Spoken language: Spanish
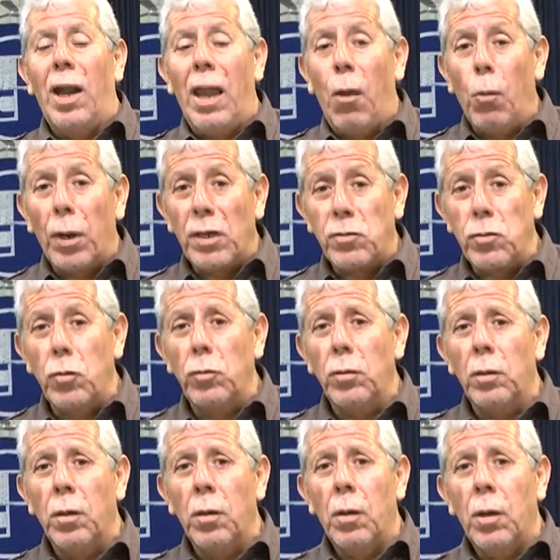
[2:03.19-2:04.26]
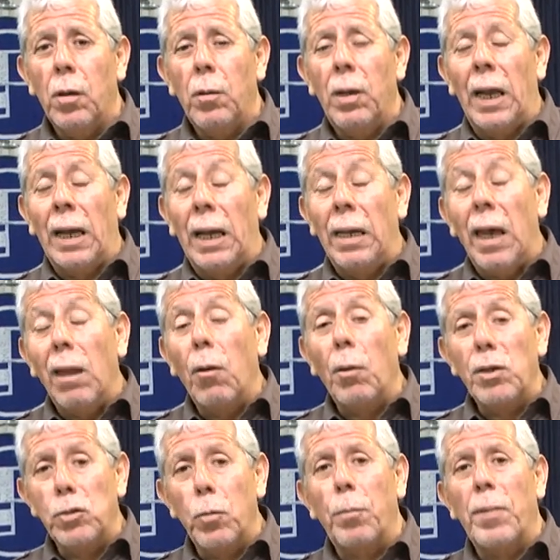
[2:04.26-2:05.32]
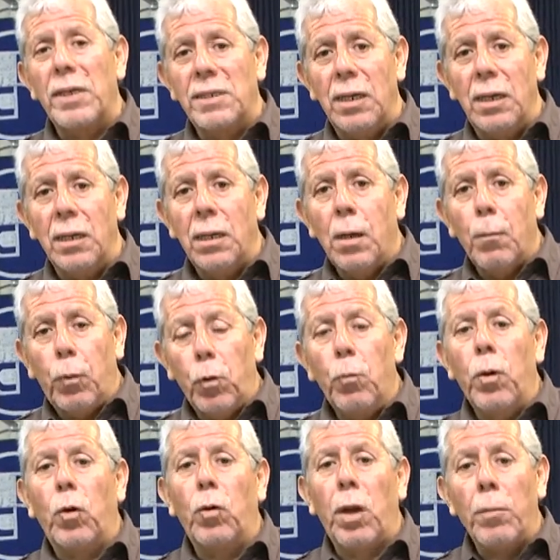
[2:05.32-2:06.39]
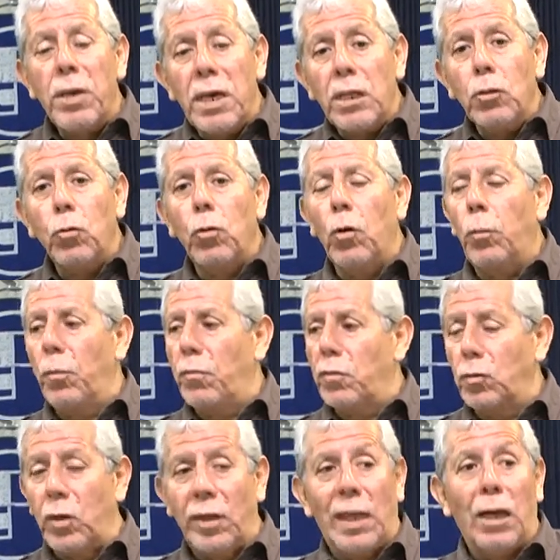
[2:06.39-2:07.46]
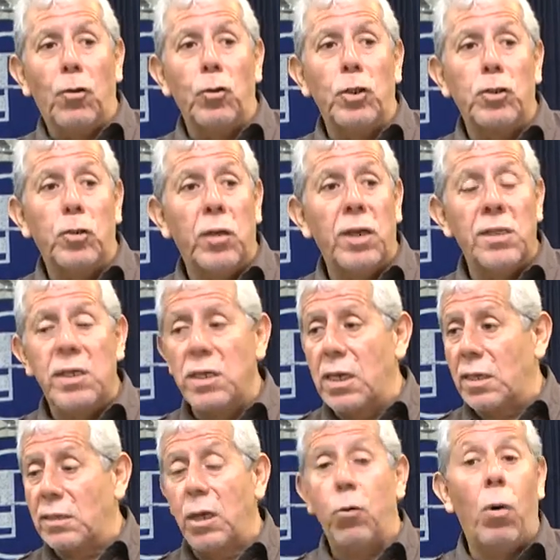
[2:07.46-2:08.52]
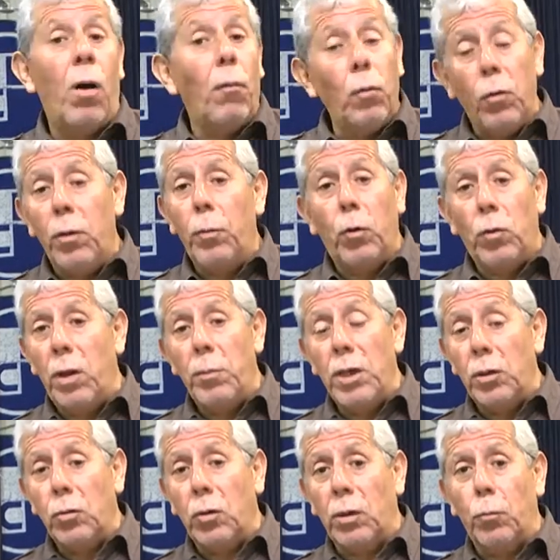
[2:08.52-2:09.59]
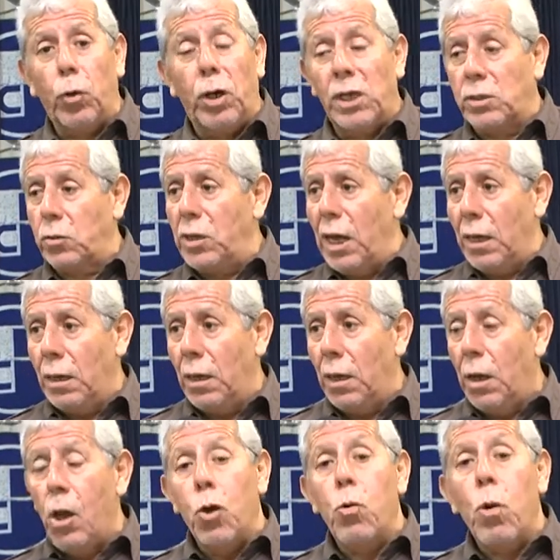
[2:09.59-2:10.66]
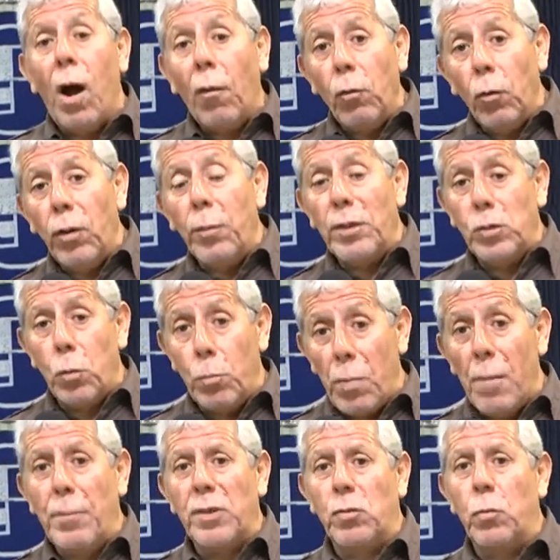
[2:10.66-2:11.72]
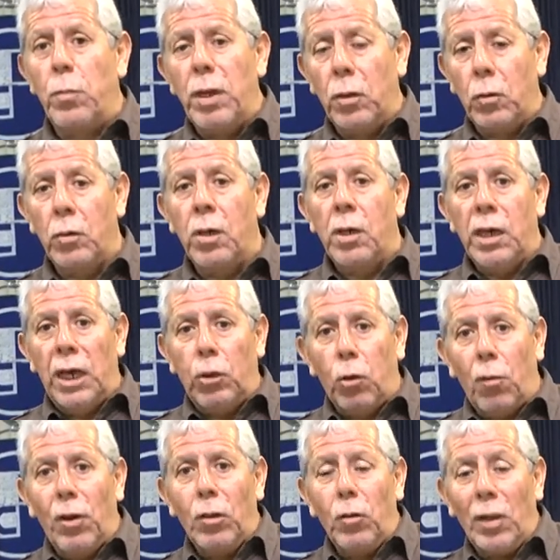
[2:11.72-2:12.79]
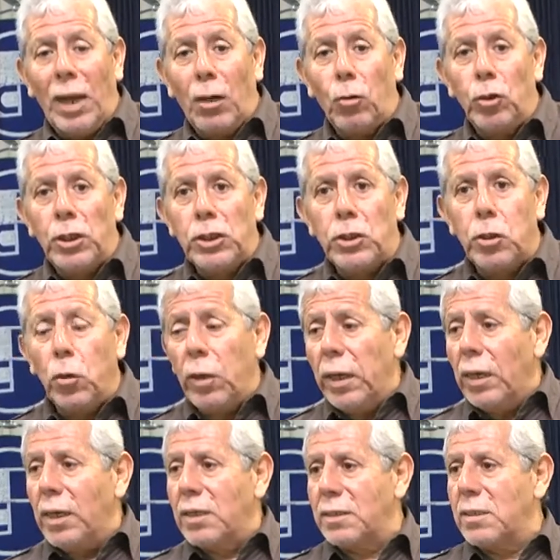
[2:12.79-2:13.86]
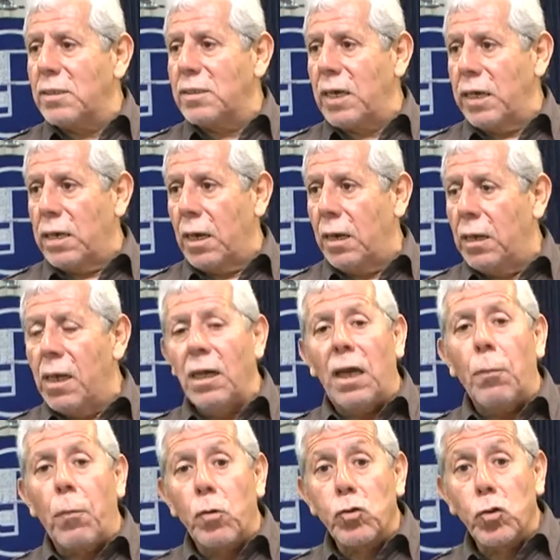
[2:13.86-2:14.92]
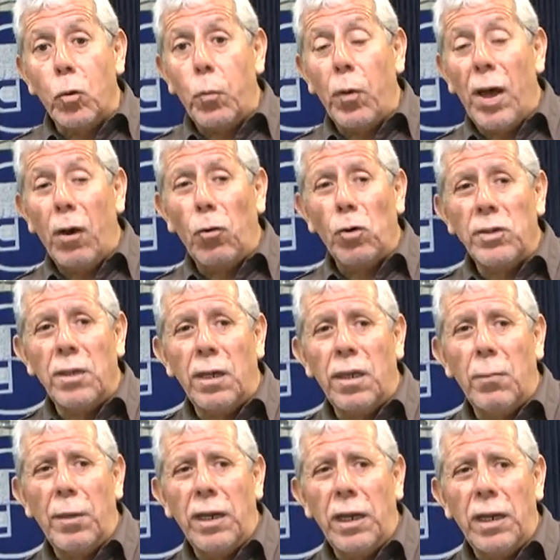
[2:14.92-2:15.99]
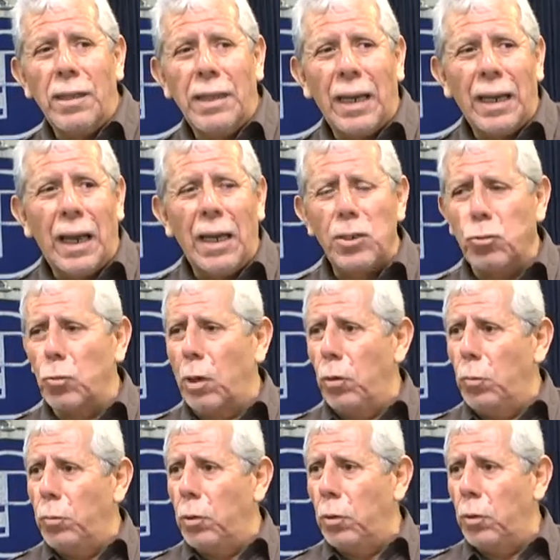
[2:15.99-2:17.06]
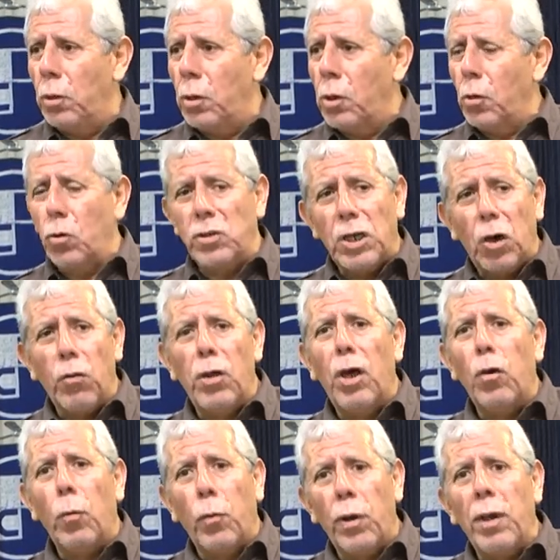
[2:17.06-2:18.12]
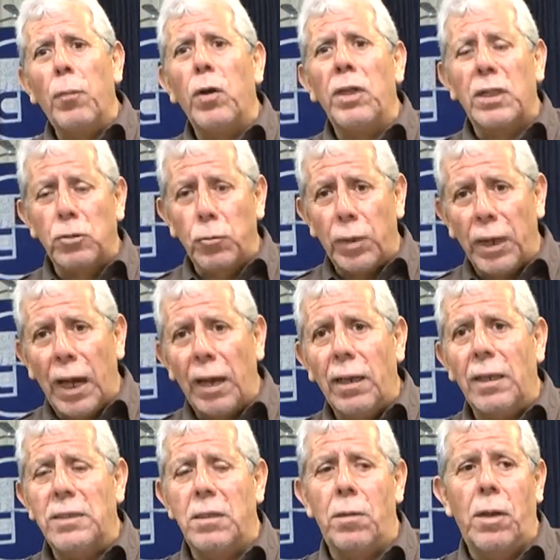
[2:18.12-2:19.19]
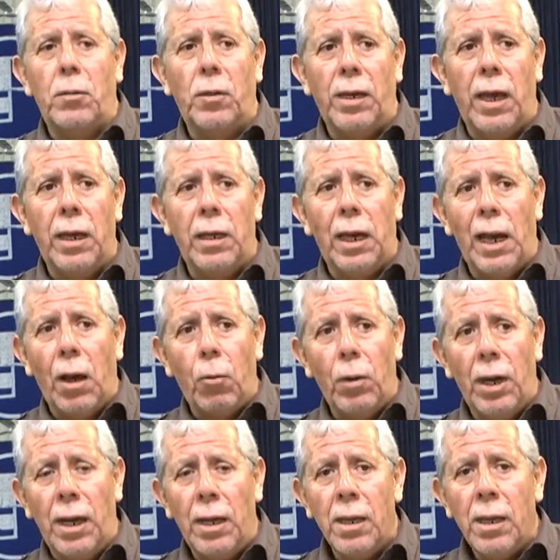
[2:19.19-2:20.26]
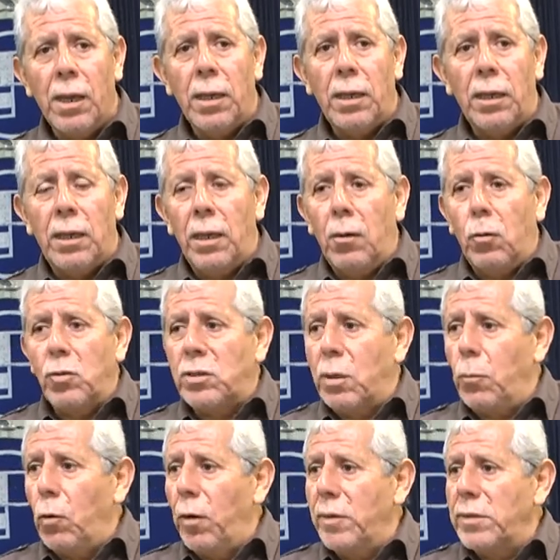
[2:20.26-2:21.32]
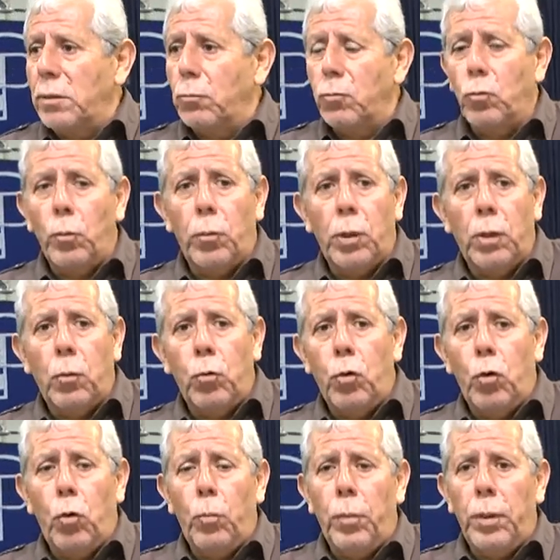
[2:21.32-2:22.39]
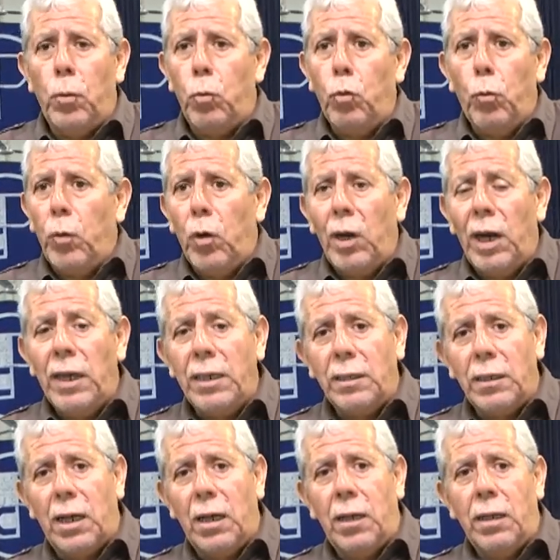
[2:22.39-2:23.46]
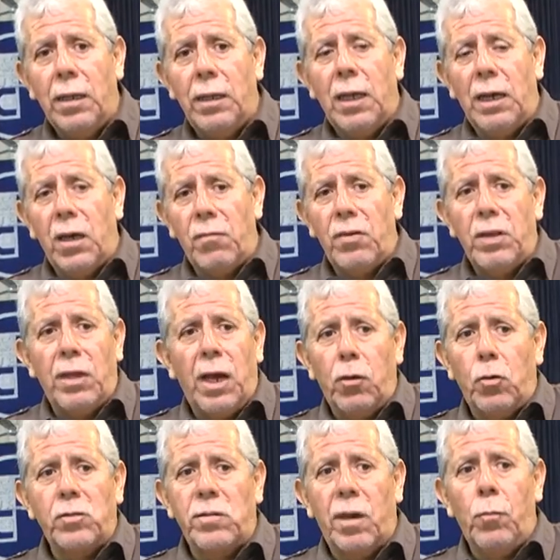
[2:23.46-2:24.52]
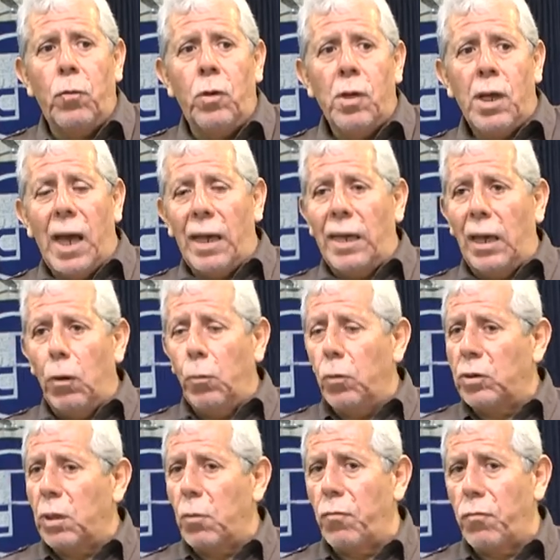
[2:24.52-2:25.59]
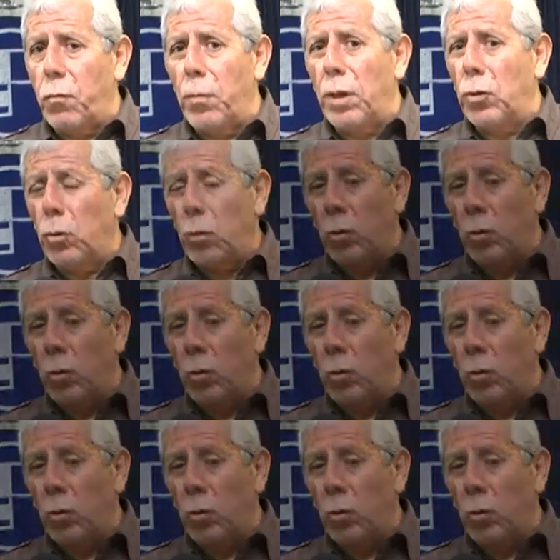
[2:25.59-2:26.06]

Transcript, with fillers: La educación la calidad de la educación pasa por un mejoramiento de los profesores, de las condiciones de enseñanza. No hablo de mejoramiento remuneracional, no hablo de pesos más, pesos menos. Estoy hablando de las condiciones en que se enseña, que el profesor pueda conocer de manera integral a su alumno, cosa que hoy día no puede por esta sobrecarga de trabajo que hay en el aula, que conocemos a veces un nombre, un nombre o un número en la lista y de aquí a fin de año no sabemos a qué alumno estamos formando o